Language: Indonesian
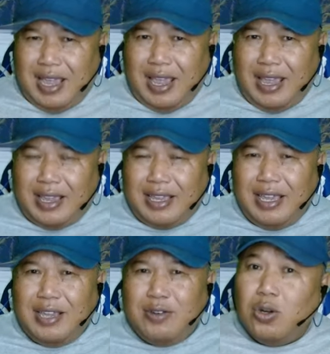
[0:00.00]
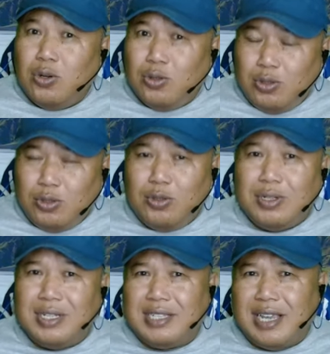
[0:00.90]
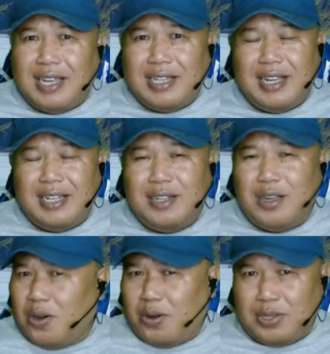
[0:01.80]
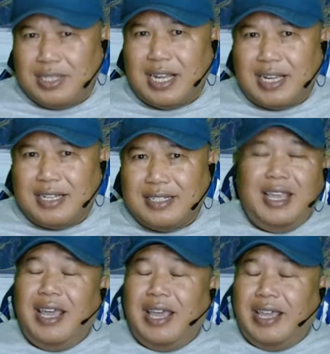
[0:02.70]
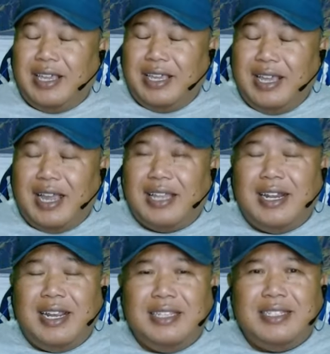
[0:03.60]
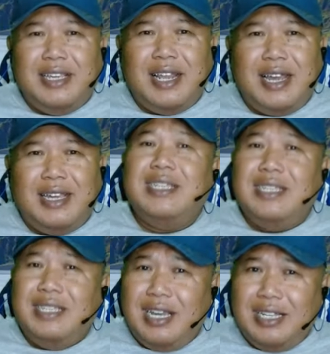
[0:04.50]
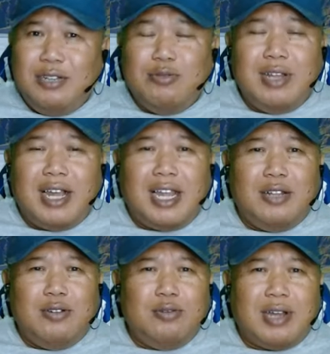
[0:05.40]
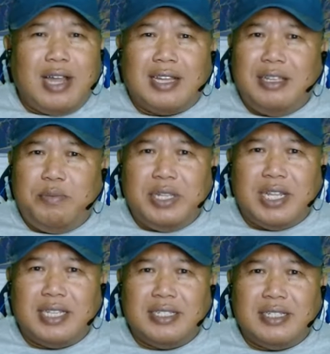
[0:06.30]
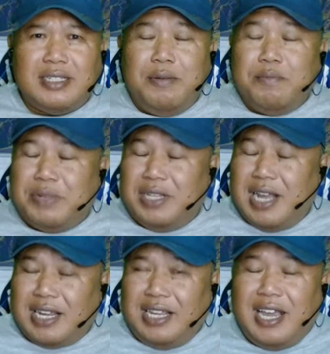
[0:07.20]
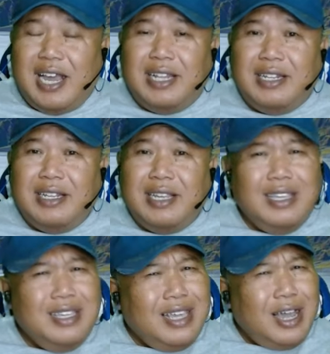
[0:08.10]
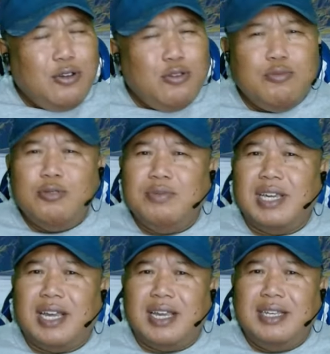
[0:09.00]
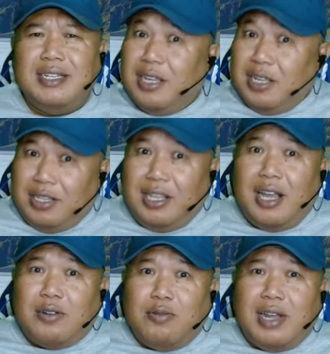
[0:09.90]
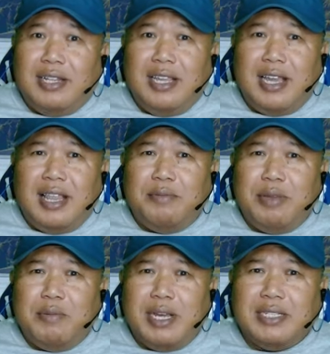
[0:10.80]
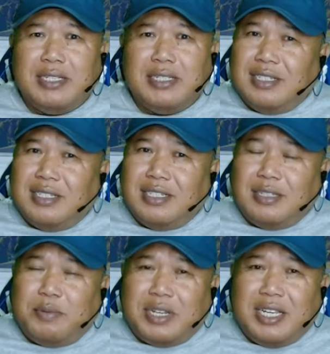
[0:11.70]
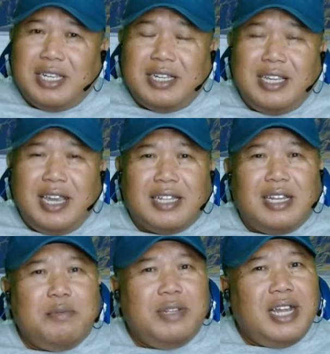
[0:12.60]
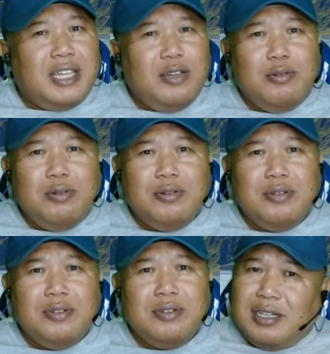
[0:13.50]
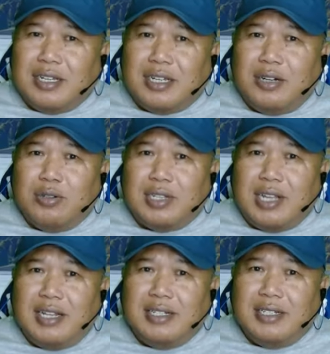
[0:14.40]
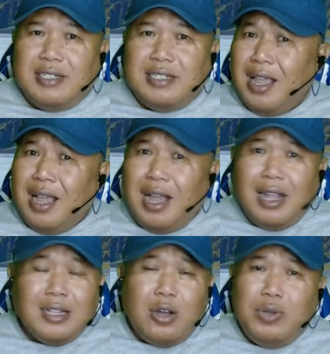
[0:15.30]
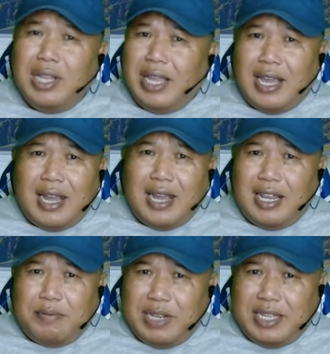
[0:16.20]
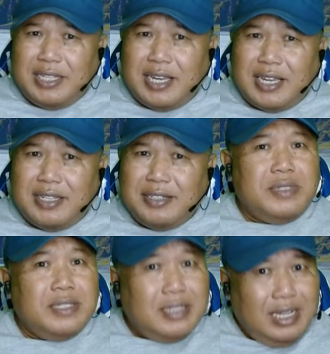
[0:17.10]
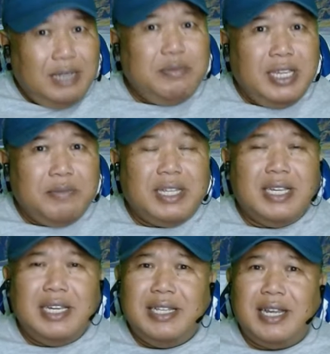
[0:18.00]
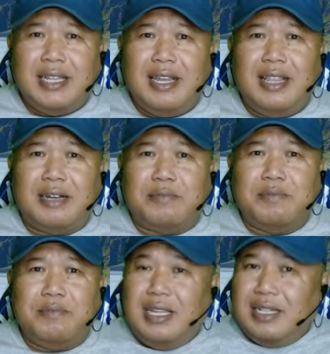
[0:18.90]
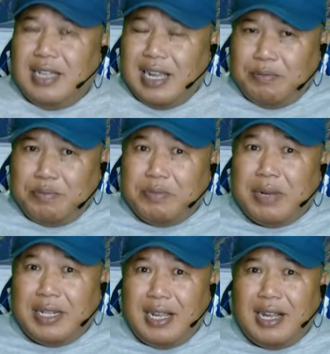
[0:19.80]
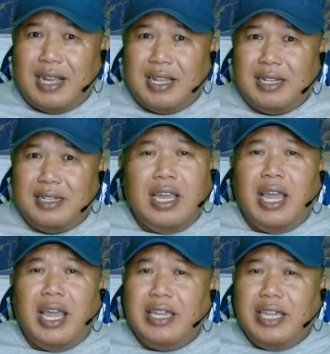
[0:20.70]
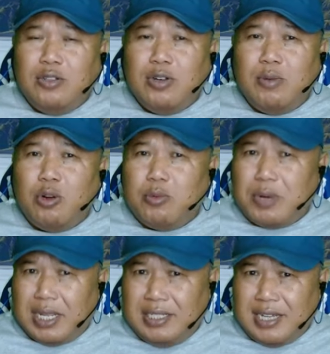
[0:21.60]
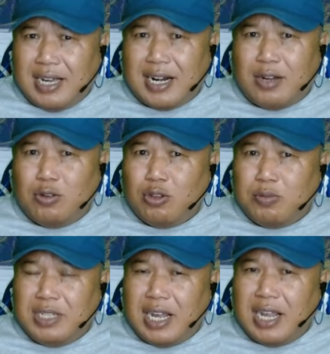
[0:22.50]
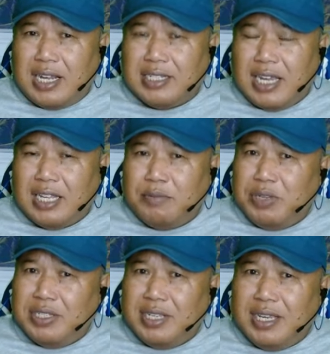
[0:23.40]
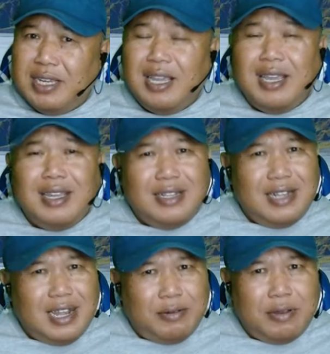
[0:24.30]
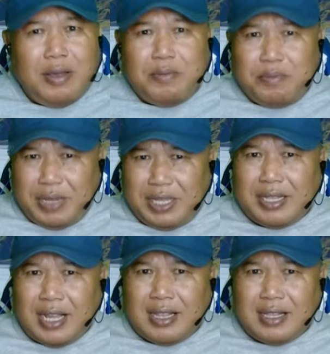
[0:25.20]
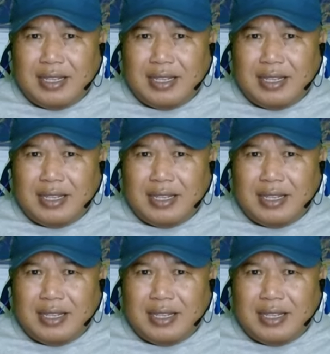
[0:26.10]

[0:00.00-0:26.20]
Hiking untuk kesehatan otak. Hiking adalah istilah yang digunakan untuk aktivitas pendakian yang umumnya dilakukan di alam bebas seperti kegiatan mendaki gunung, ke hutan, atau wilayah alam lainnya. Selain menikmati keindahan alam dan pemandangan, hiking juga merupakan cara untuk menjaga kesehatan fisik dan mental,